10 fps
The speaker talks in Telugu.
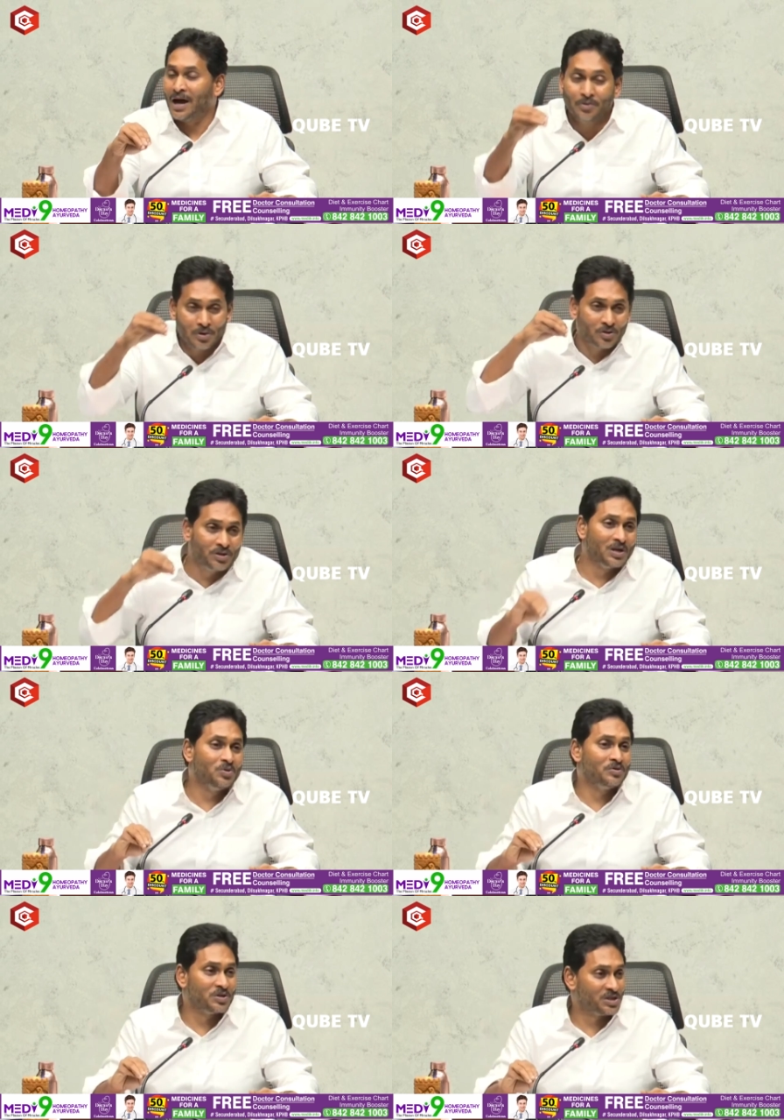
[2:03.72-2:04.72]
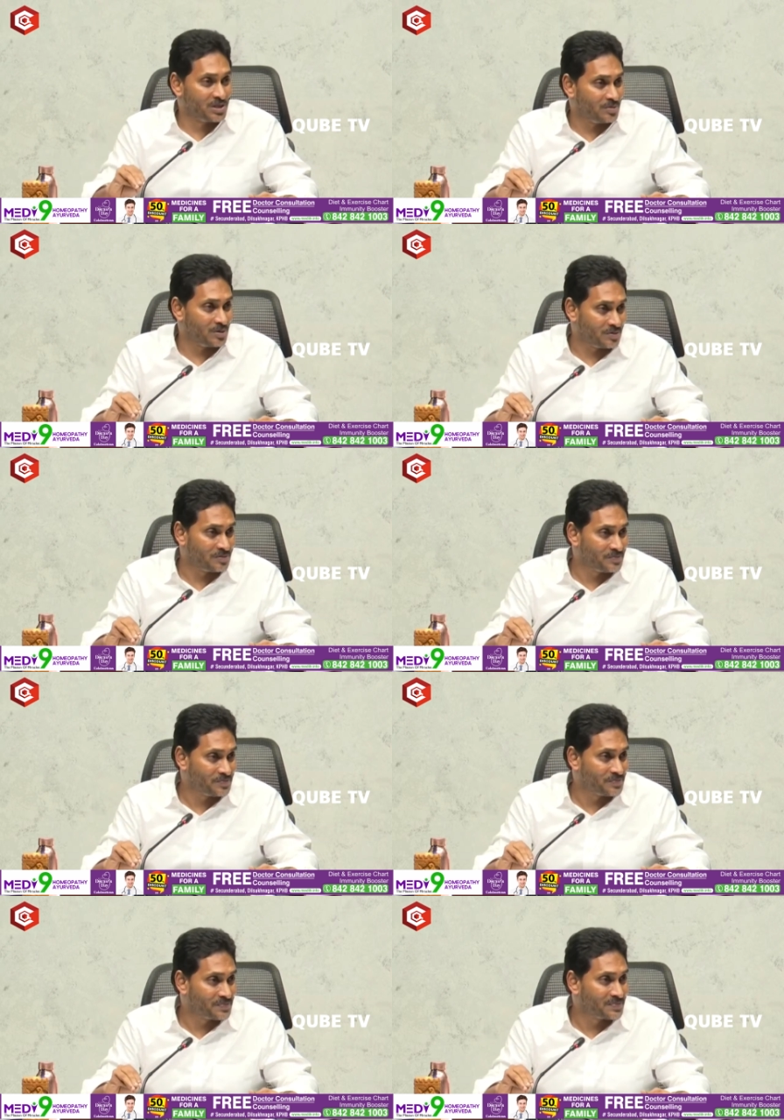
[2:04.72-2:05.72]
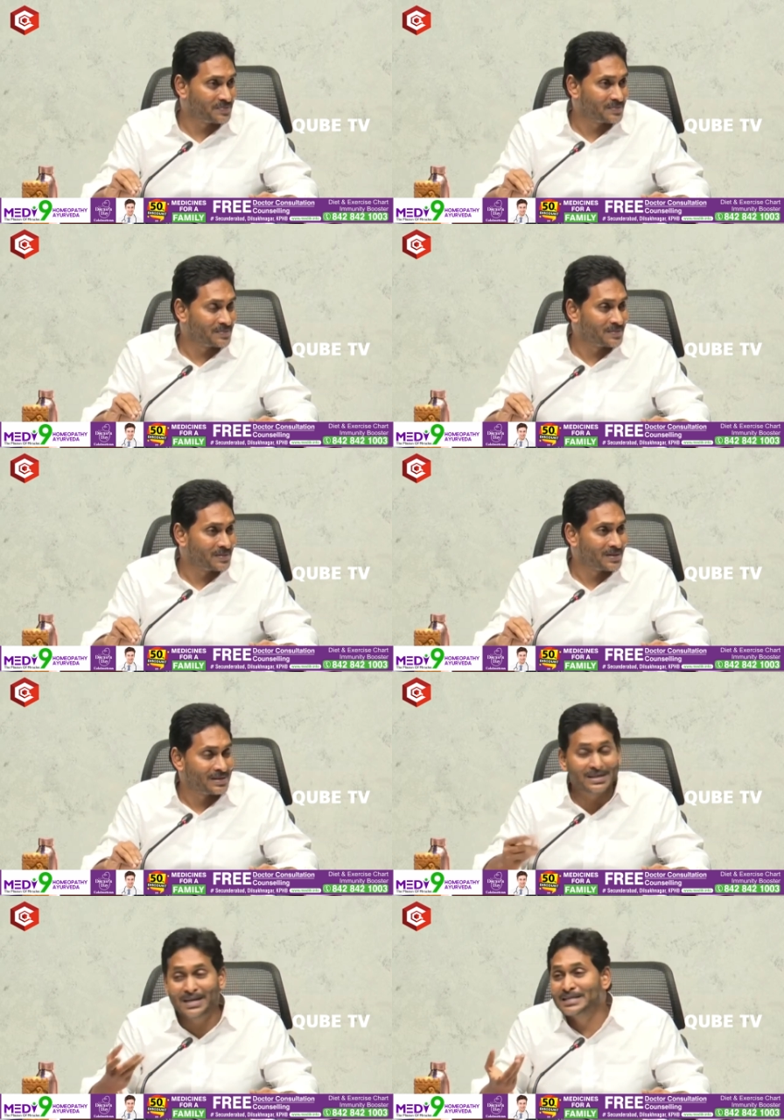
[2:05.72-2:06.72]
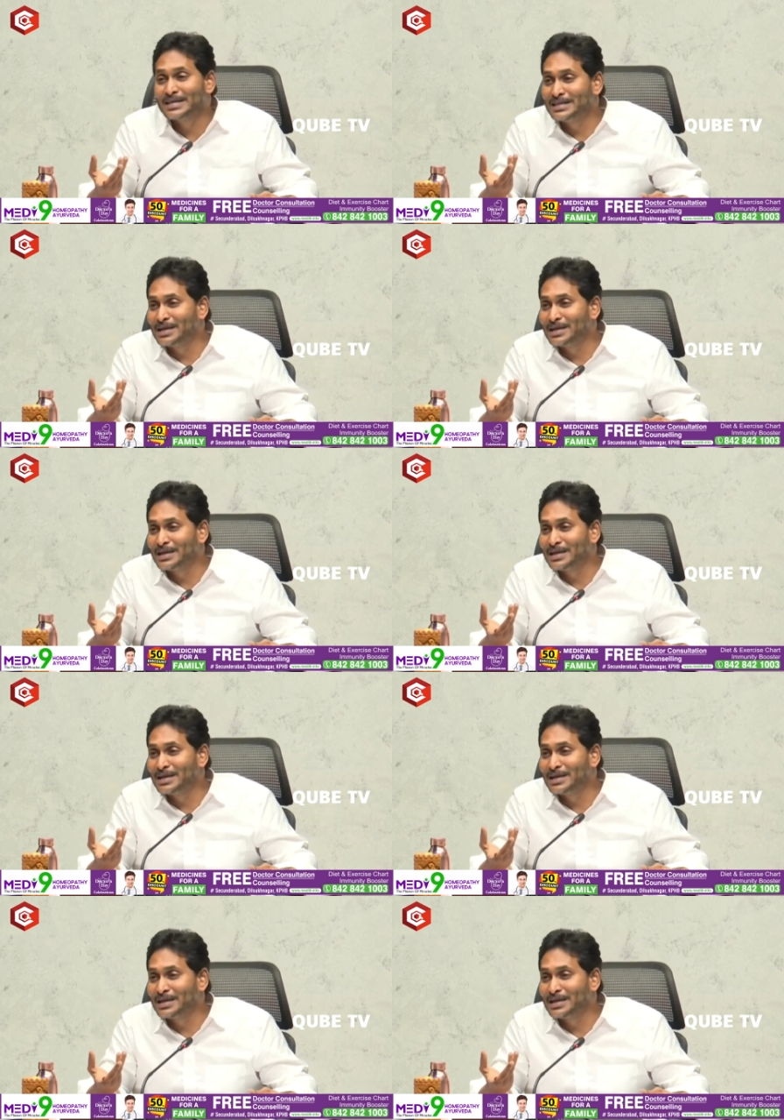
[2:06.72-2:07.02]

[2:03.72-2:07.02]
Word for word: అందులో దేవుని విషయంలో సనాతన